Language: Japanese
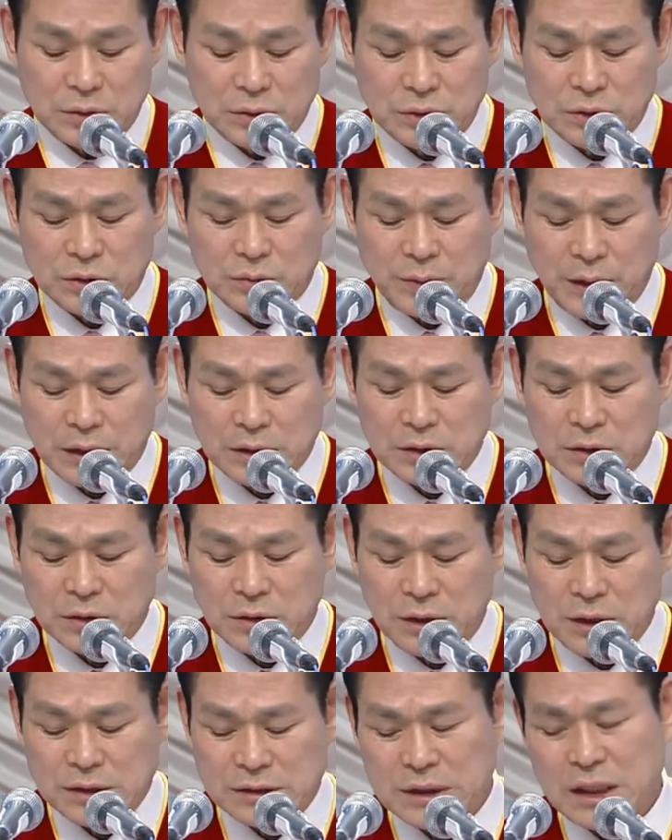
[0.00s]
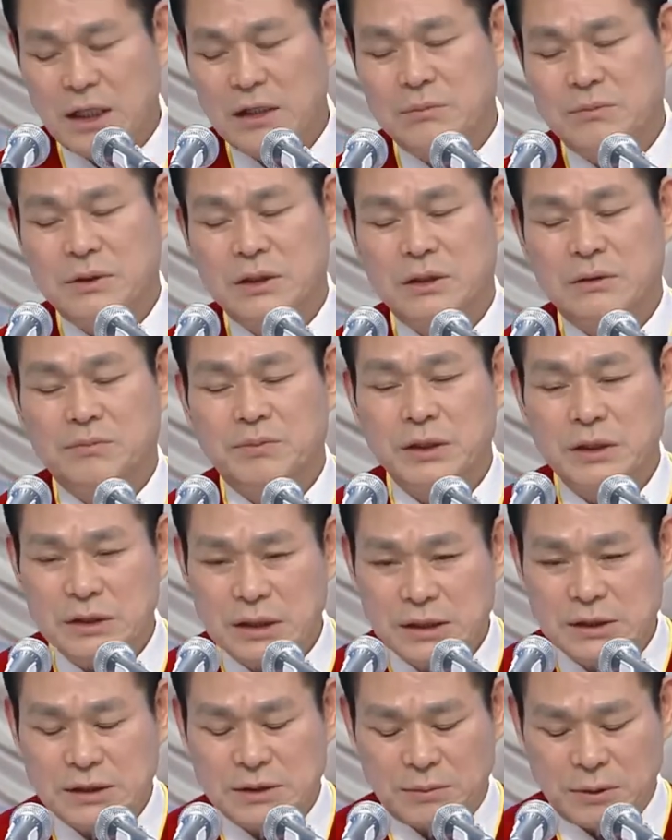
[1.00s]
その後ペテロの人生
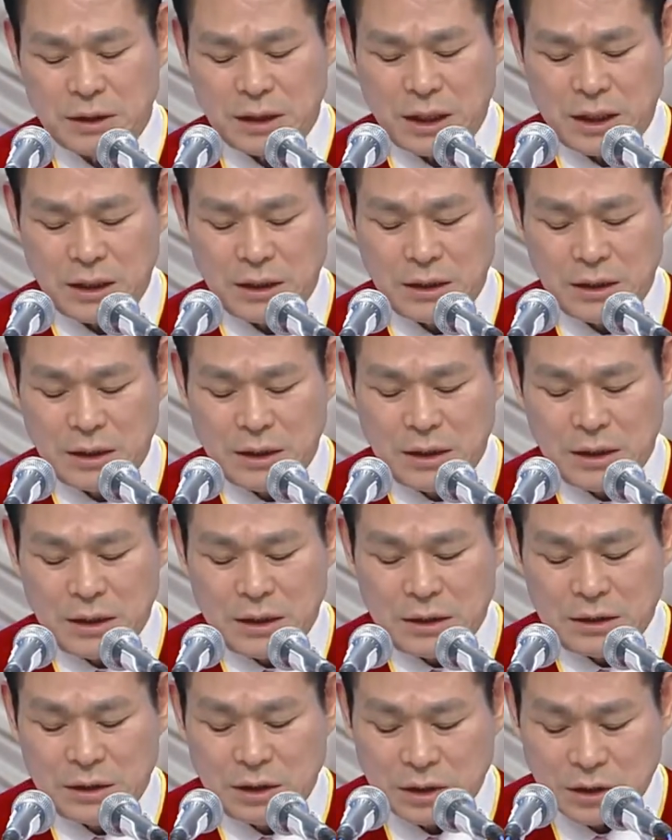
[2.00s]
が変わりました